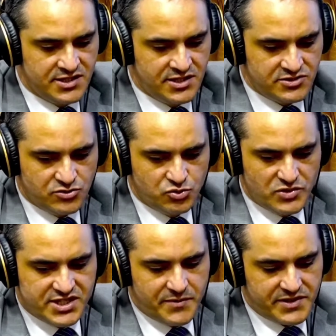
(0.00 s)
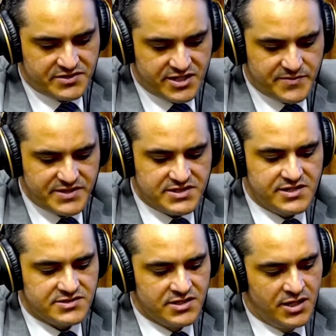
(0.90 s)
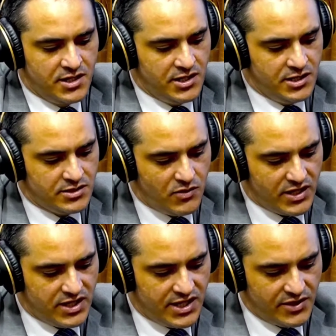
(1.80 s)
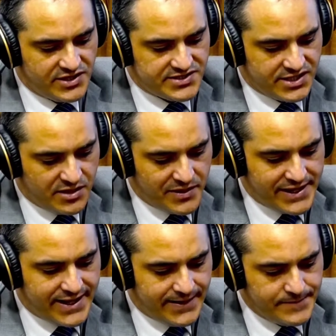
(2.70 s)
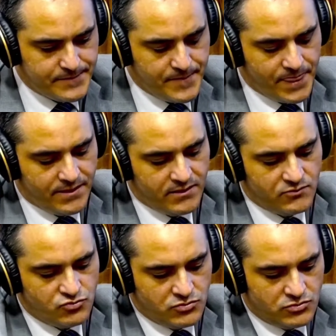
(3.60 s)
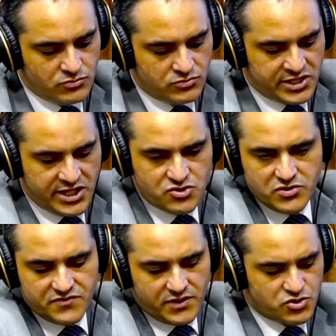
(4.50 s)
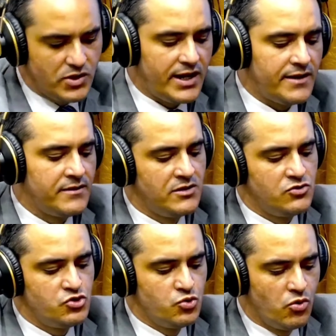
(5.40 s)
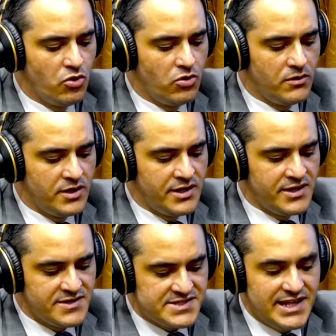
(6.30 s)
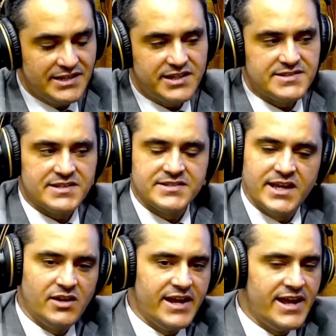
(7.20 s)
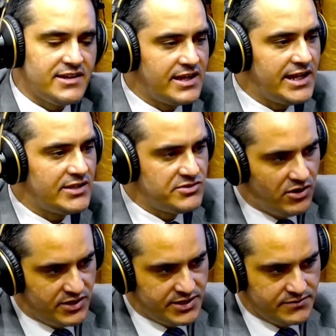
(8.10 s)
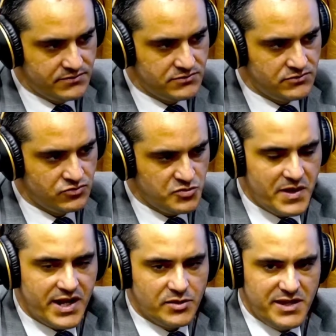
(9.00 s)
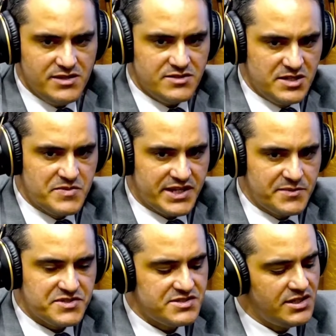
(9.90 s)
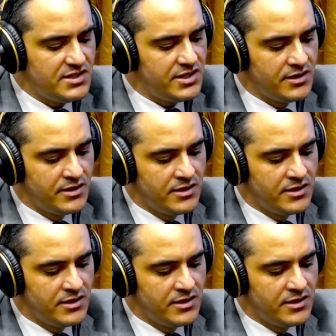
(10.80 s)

São duas câmaras, três mais três. Então aqui caiu nessa câmara A, três juízes vão julgar. Julgou. Se é 3 a 0 ele é reintegrado da hora. Estou explicando bem simples aqui para vocês entenderem.